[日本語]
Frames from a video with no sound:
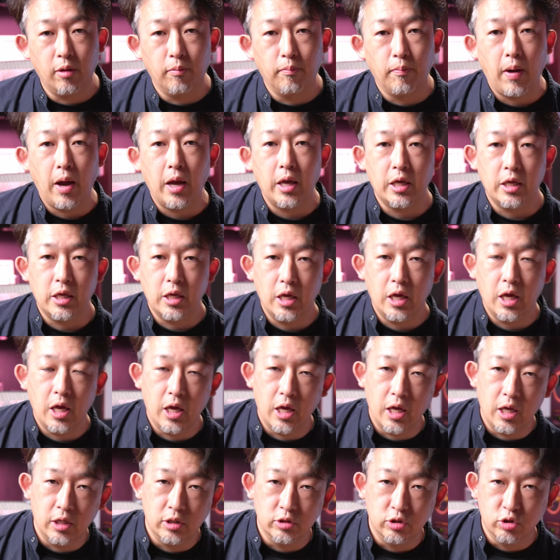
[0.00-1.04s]
で倍、
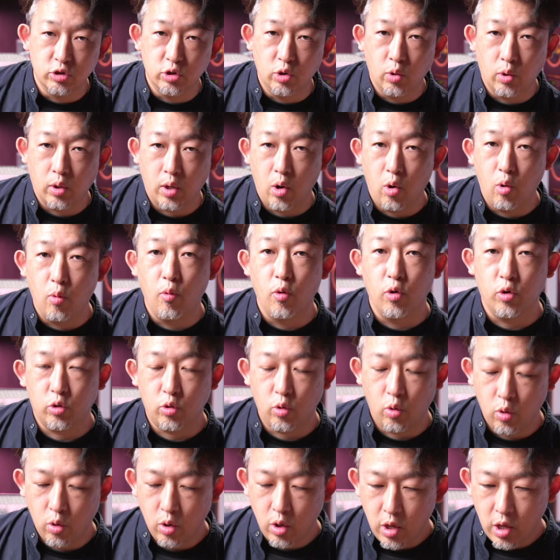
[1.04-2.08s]
重量が重い
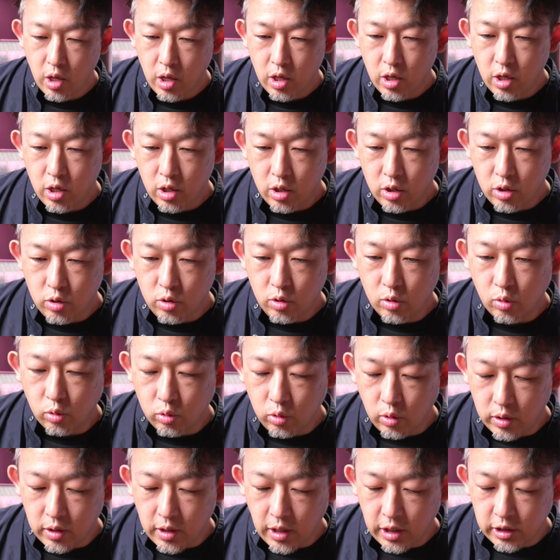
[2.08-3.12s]
というこ
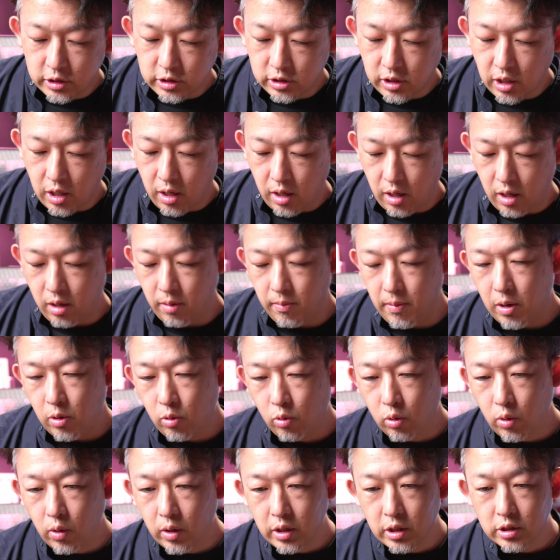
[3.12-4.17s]
とに対して、
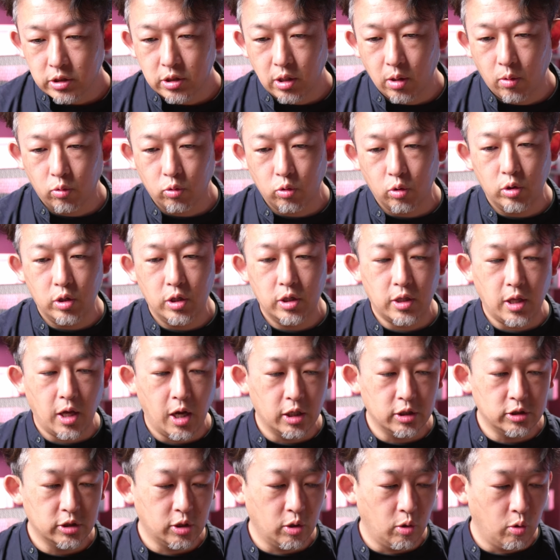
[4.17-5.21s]
これはですね、本当に
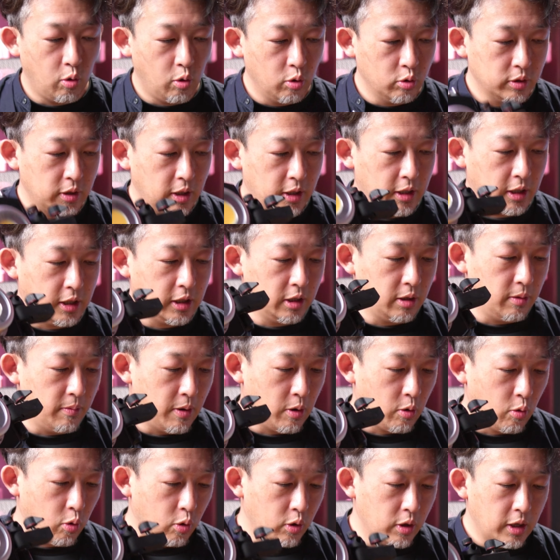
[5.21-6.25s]
2.8kg 本体だけで、
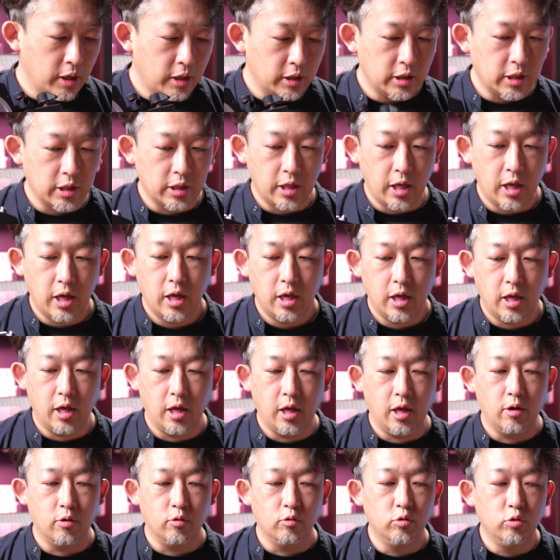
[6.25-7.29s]
これだけで
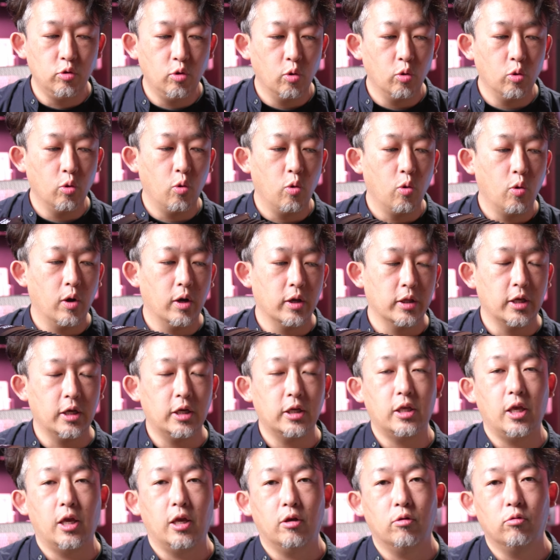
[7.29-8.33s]
ね、運用の方がで
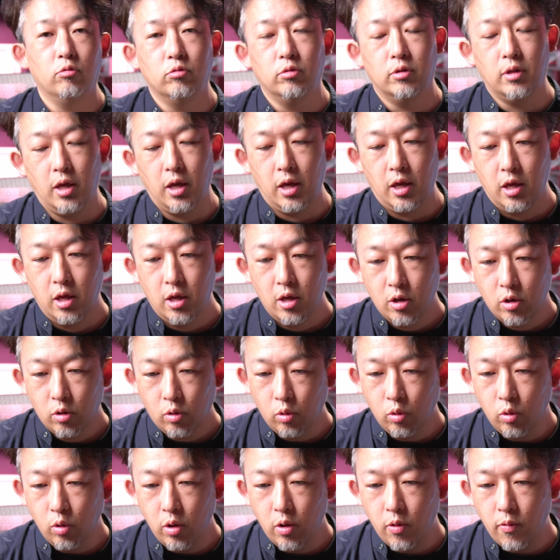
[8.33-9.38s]
きていくんで、
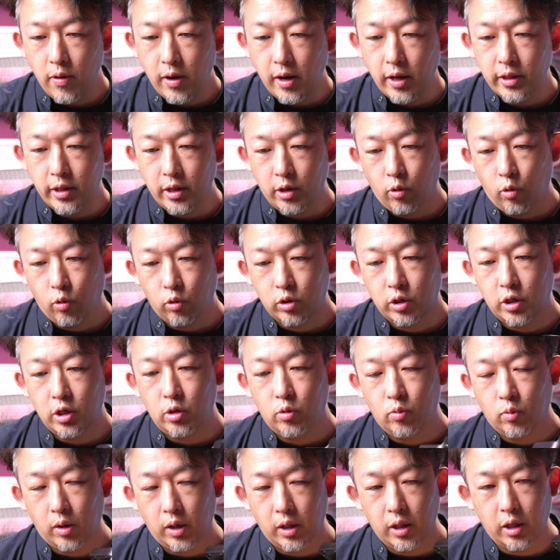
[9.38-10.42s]
この辺はかなり大き
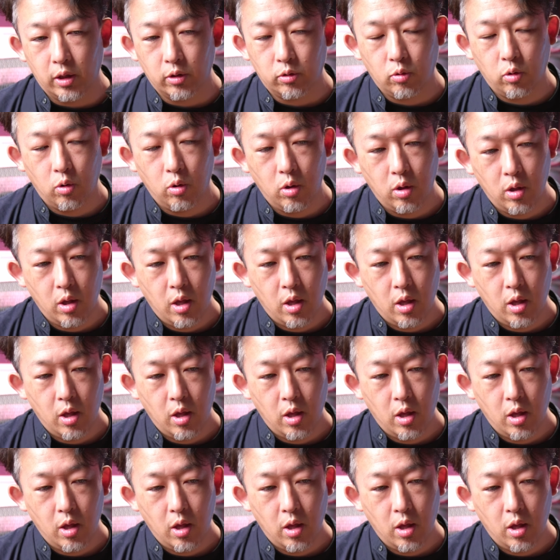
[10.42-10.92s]
いのかなと。